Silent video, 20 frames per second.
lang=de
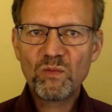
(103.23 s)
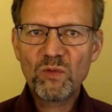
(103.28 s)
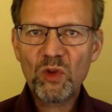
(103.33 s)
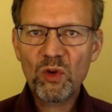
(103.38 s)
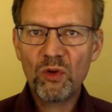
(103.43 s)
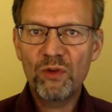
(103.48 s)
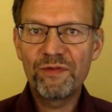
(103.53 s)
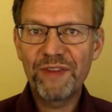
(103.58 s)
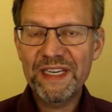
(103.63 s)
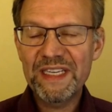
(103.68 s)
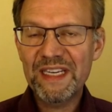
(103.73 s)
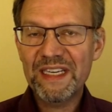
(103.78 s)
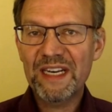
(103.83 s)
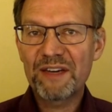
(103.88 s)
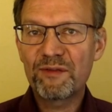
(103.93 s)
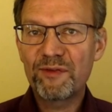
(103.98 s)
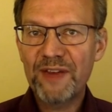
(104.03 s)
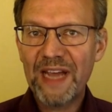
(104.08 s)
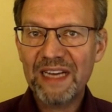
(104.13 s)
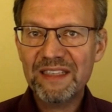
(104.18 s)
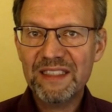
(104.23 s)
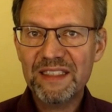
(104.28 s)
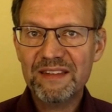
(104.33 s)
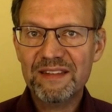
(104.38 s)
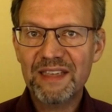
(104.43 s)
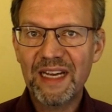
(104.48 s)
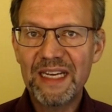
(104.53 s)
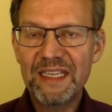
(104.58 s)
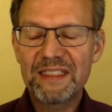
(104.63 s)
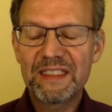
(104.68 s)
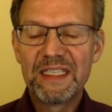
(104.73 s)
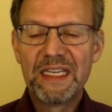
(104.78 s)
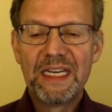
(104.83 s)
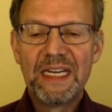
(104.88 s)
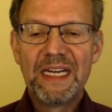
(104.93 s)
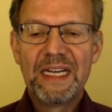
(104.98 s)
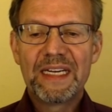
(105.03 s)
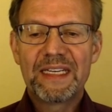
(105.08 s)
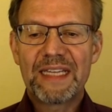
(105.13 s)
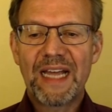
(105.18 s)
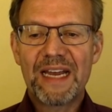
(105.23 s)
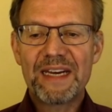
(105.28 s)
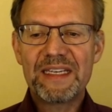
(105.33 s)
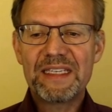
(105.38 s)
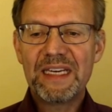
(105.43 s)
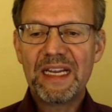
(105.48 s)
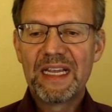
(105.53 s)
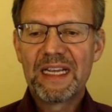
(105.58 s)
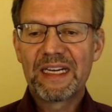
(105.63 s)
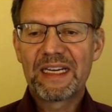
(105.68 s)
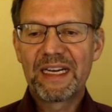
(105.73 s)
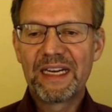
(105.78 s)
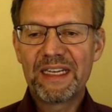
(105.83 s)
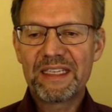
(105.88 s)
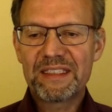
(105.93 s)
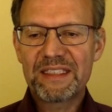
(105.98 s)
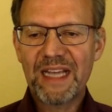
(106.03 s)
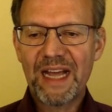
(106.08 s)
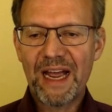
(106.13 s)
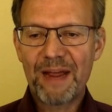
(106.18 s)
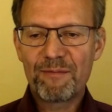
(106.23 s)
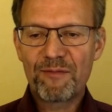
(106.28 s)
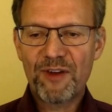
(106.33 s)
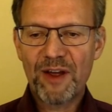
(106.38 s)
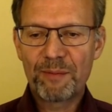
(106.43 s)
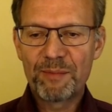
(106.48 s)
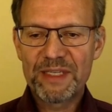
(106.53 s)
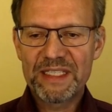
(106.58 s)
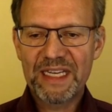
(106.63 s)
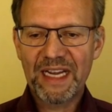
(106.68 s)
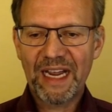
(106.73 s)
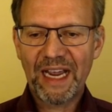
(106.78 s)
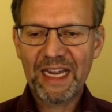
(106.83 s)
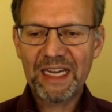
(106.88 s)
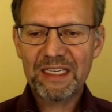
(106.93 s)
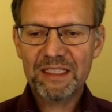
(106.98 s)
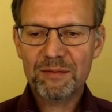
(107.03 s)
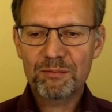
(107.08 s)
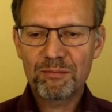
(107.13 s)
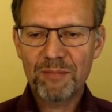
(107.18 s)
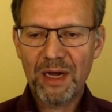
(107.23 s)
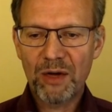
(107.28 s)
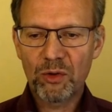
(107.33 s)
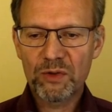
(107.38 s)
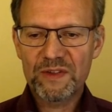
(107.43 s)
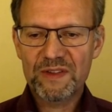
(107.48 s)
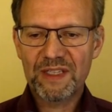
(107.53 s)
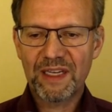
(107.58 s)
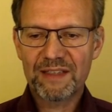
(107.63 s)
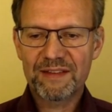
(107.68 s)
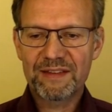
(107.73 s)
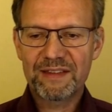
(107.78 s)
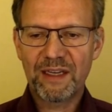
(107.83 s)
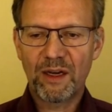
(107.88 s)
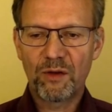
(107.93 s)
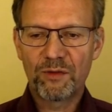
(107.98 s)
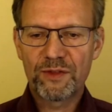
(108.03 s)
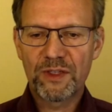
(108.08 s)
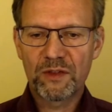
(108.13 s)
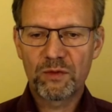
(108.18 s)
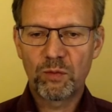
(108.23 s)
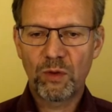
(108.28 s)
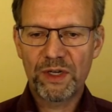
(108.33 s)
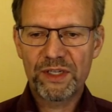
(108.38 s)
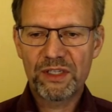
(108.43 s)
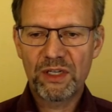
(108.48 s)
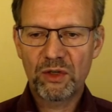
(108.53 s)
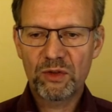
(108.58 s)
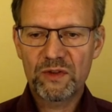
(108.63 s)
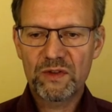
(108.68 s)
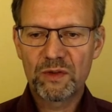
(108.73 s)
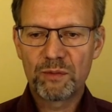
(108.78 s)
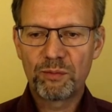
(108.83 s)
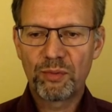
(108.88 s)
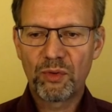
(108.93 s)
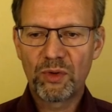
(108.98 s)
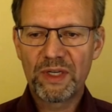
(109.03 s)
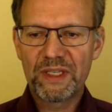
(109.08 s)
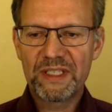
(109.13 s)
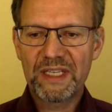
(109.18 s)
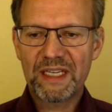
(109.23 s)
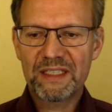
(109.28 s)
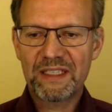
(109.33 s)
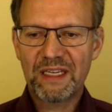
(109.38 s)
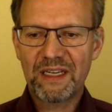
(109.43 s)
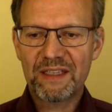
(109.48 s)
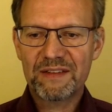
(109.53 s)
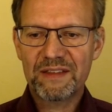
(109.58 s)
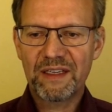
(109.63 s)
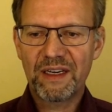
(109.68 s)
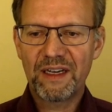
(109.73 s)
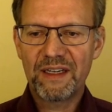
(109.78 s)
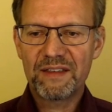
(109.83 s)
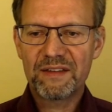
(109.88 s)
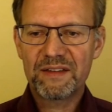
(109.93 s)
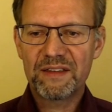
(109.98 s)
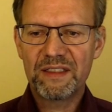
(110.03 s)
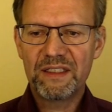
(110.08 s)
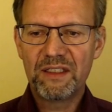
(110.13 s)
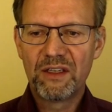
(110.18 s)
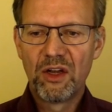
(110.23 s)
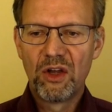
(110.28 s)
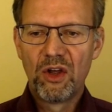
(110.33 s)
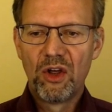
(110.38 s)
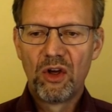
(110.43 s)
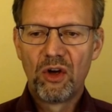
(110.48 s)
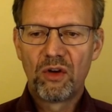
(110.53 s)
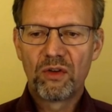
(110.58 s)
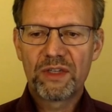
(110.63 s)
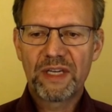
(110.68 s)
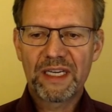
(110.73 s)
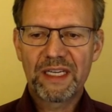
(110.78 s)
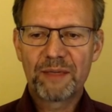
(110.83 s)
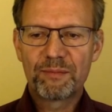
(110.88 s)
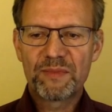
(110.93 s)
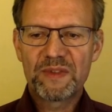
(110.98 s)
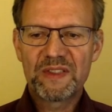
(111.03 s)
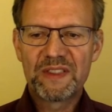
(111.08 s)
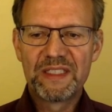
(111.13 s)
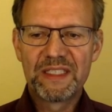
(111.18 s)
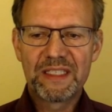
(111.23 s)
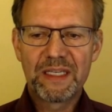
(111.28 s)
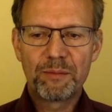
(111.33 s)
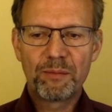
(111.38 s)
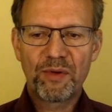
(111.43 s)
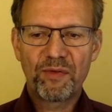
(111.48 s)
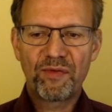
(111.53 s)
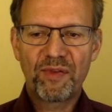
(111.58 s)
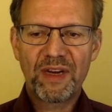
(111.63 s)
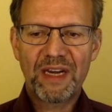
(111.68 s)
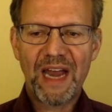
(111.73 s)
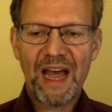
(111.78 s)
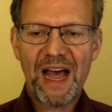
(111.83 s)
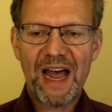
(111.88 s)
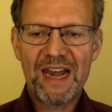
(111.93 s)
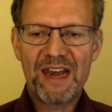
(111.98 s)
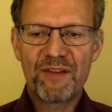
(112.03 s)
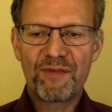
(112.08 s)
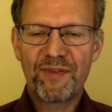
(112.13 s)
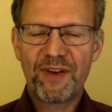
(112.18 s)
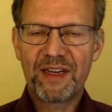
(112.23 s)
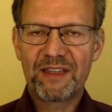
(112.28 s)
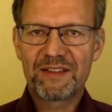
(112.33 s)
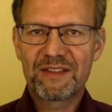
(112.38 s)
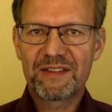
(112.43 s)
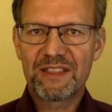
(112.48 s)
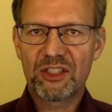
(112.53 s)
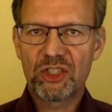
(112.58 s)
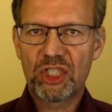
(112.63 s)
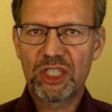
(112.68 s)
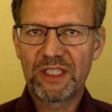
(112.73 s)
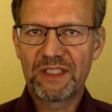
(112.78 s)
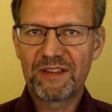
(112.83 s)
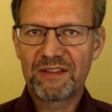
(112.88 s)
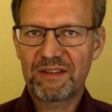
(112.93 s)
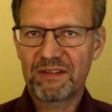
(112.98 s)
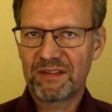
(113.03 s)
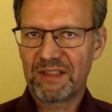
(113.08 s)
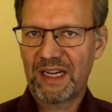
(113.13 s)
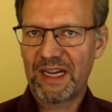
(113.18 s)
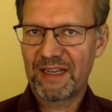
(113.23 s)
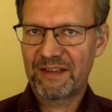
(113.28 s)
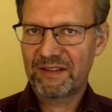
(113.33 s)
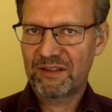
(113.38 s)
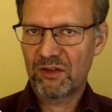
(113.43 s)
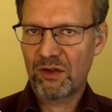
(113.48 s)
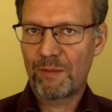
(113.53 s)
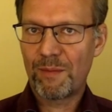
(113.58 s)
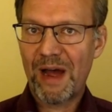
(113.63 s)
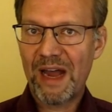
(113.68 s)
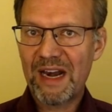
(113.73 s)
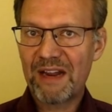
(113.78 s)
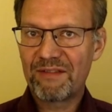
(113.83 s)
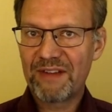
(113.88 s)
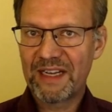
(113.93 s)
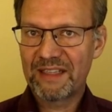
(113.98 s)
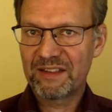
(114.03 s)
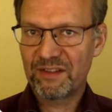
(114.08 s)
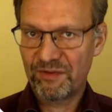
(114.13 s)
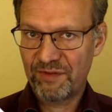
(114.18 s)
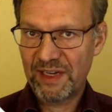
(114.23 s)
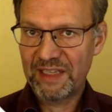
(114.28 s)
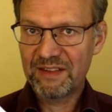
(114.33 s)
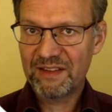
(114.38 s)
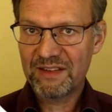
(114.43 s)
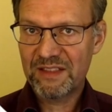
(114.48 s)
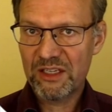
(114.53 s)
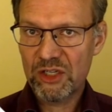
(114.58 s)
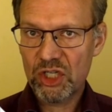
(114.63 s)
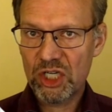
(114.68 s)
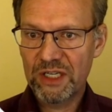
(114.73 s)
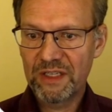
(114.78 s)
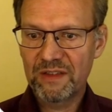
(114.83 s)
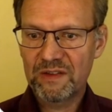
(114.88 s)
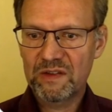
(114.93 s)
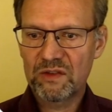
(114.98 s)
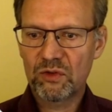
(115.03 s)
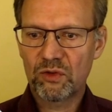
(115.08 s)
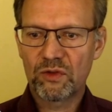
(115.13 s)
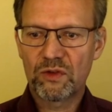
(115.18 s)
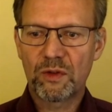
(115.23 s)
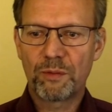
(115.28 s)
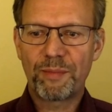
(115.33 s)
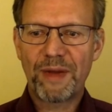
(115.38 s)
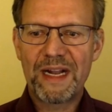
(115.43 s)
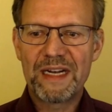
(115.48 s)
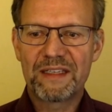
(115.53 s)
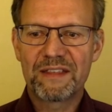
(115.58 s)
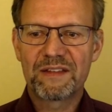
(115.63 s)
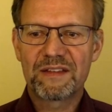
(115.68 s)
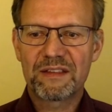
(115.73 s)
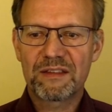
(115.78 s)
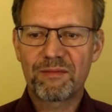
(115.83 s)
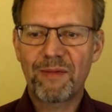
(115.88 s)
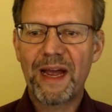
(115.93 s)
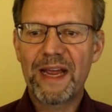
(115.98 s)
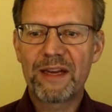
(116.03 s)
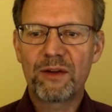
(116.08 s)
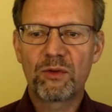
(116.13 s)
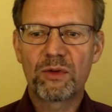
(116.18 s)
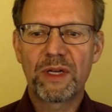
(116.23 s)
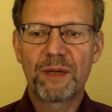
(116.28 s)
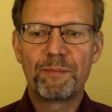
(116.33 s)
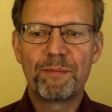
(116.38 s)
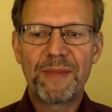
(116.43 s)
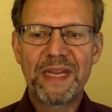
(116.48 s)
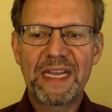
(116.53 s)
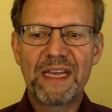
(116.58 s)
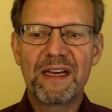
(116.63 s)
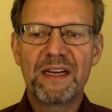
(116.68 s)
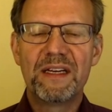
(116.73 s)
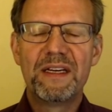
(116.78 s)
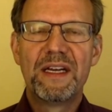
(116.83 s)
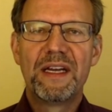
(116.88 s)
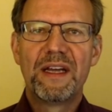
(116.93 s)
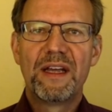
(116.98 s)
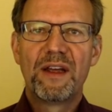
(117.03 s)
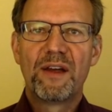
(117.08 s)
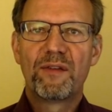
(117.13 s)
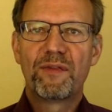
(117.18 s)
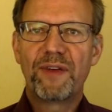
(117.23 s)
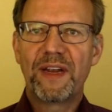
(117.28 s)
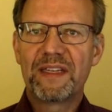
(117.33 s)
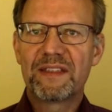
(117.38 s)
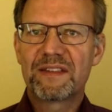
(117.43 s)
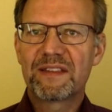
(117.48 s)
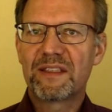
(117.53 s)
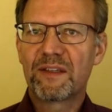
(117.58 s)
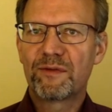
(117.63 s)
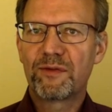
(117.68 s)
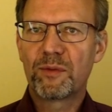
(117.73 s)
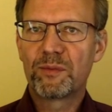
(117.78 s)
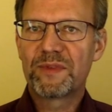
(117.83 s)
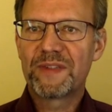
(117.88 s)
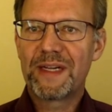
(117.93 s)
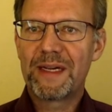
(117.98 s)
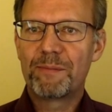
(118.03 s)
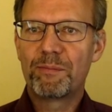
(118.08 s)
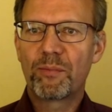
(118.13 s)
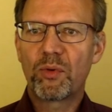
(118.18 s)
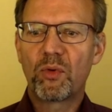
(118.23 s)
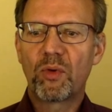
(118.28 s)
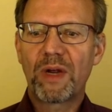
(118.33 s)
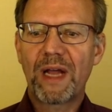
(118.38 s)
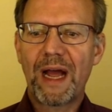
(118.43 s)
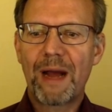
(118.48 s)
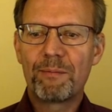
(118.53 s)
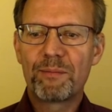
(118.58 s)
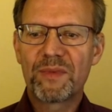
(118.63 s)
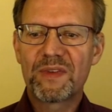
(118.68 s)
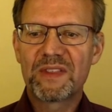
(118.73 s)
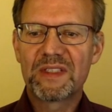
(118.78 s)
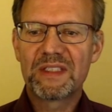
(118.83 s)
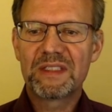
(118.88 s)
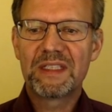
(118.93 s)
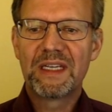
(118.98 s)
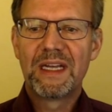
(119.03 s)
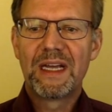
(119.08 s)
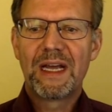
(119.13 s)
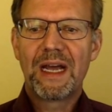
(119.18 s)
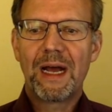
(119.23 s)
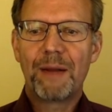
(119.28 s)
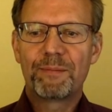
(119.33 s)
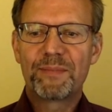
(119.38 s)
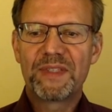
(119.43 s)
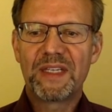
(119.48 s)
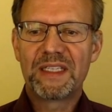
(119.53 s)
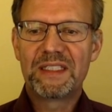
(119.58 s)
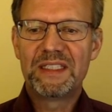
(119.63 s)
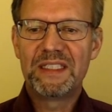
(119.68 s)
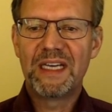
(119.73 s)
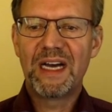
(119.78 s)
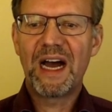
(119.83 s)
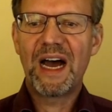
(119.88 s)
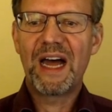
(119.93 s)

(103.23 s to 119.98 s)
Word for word: Und wenn ihr dann fertig seid, dann klickt ihr einfach mit der rechten Maustaste auf das OneNote-Symbol in der Taskleiste und dann gibt es hier den Befehl alle Fenster schließen. Der heißt normalerweise Fenster schließen und sobald es zwei oder mehr Fenster vom selben Programm sind, habt ihr hier